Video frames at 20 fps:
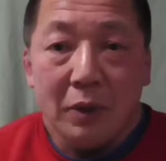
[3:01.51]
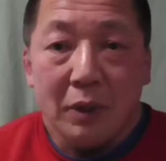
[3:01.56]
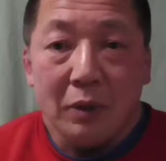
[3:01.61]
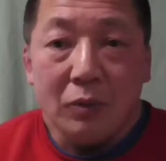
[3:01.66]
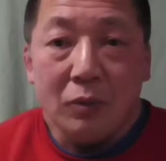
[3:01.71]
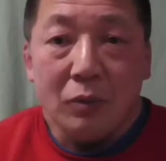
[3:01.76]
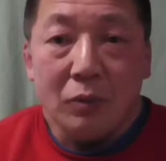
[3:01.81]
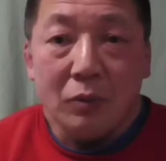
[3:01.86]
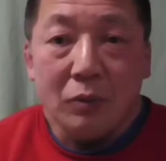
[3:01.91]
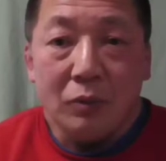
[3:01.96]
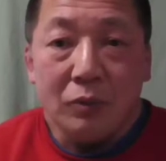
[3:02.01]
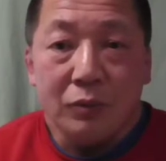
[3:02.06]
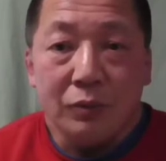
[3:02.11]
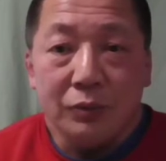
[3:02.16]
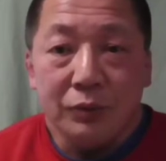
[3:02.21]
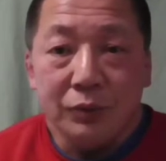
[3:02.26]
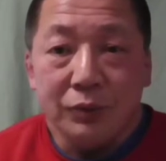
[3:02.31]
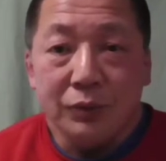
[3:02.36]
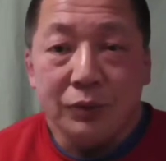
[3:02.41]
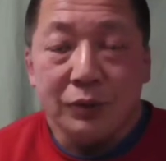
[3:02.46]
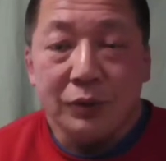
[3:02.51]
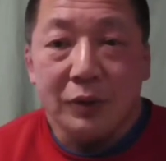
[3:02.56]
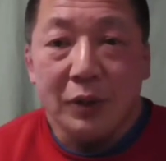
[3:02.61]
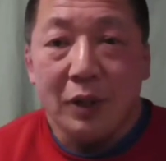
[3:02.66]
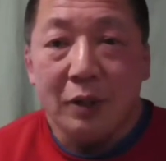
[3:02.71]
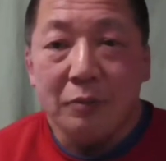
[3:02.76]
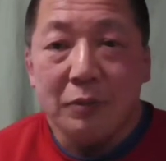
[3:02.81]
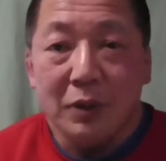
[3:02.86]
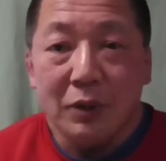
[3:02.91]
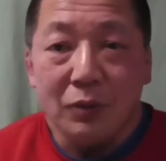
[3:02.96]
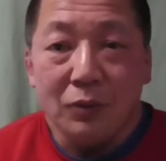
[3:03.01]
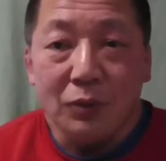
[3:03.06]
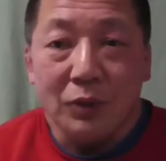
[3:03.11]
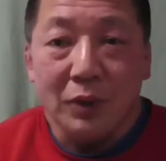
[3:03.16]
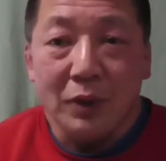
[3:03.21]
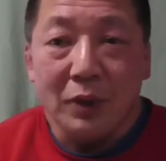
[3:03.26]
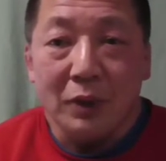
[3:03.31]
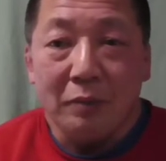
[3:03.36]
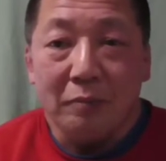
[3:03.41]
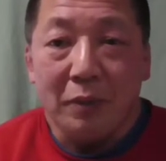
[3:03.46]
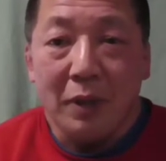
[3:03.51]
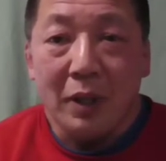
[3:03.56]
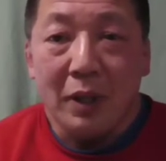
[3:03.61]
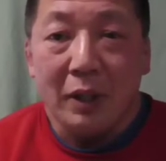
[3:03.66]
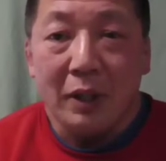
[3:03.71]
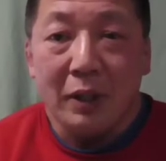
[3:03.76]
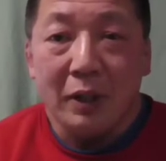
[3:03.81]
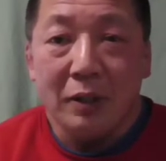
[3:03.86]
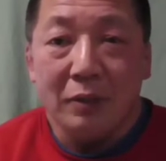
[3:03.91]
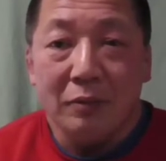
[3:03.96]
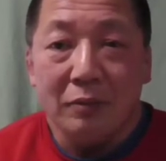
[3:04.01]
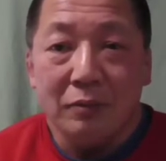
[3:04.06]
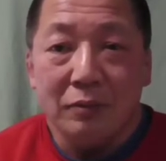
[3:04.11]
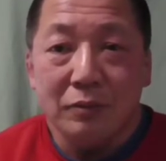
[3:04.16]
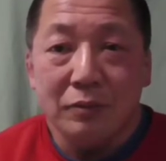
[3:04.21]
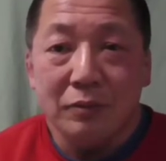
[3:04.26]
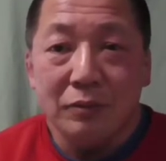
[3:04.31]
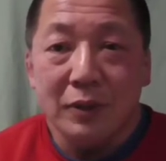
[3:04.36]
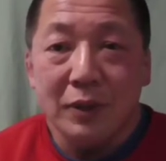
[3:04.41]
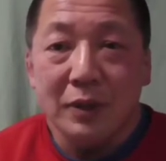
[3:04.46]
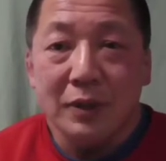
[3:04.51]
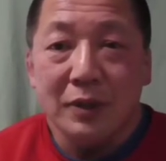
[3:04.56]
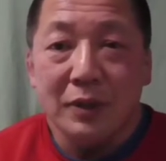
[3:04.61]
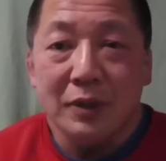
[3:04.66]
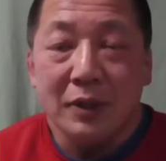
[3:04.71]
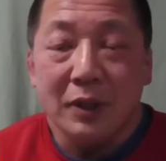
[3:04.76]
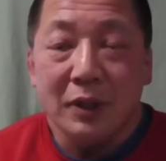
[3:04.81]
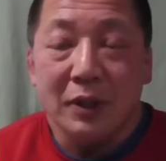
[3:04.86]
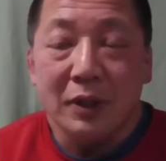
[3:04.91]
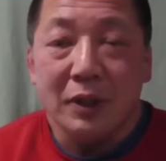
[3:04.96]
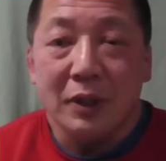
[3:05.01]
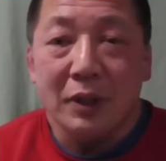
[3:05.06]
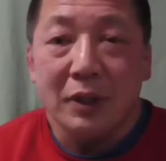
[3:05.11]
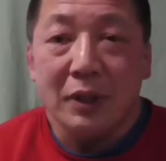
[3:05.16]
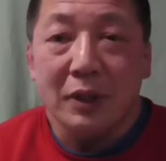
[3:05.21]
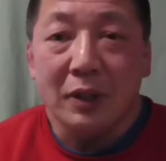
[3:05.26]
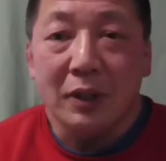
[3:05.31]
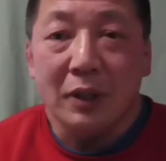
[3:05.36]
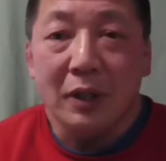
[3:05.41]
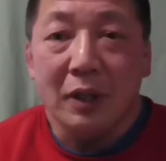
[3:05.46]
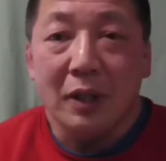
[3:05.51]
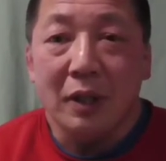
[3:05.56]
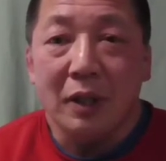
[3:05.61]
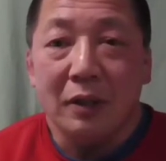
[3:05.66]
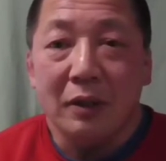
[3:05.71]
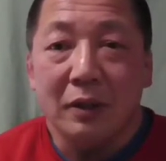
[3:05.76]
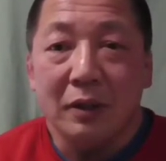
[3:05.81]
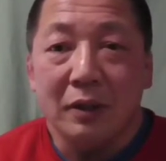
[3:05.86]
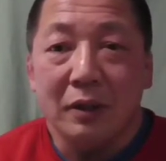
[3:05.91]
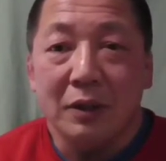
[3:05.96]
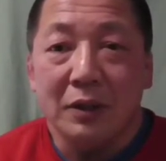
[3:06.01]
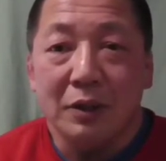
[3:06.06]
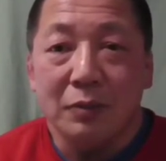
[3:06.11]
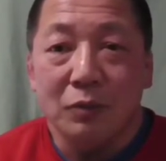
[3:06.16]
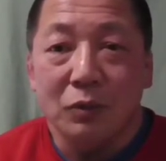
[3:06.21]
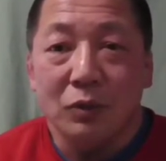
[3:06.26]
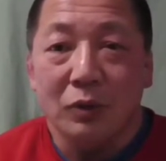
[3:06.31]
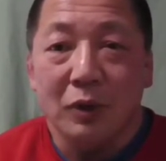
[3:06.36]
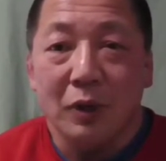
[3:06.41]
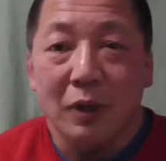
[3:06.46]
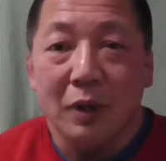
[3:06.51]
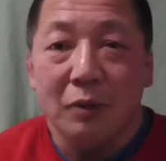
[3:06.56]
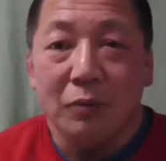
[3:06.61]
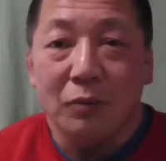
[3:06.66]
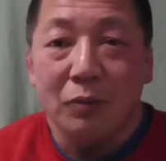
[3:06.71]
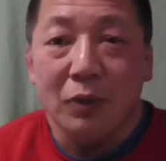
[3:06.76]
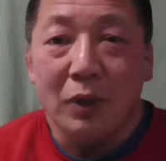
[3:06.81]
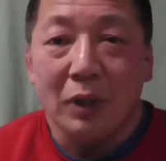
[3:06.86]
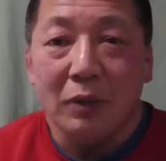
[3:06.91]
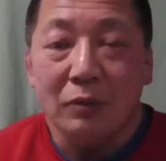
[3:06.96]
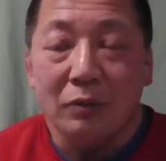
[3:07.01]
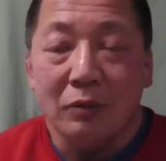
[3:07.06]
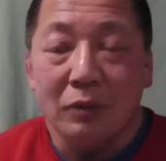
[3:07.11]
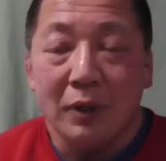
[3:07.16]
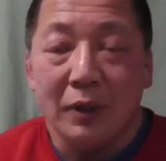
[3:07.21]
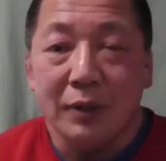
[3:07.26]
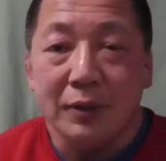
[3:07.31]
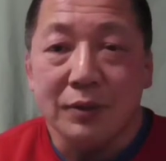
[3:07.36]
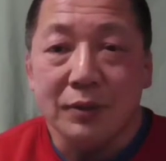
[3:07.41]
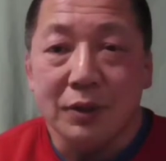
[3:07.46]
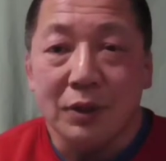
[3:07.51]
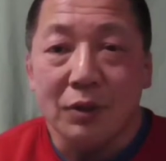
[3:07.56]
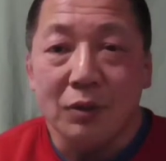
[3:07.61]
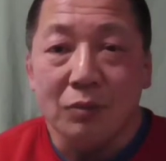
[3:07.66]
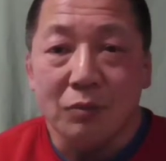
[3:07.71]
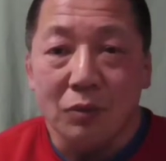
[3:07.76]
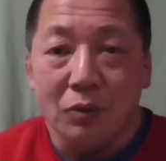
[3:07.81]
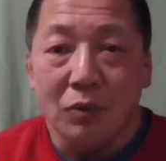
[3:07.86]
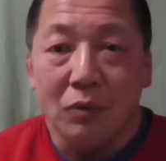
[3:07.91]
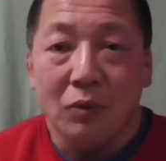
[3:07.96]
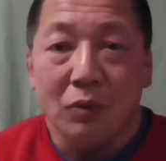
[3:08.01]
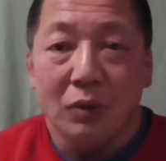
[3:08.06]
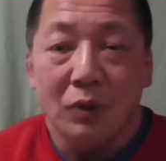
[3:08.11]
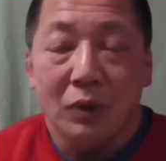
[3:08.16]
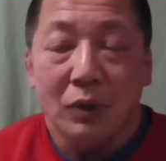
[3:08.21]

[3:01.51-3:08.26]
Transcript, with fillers: まあ、この冬寒い時、まあ、インフルエンザにかかってしもたらもうアウトなんですけども、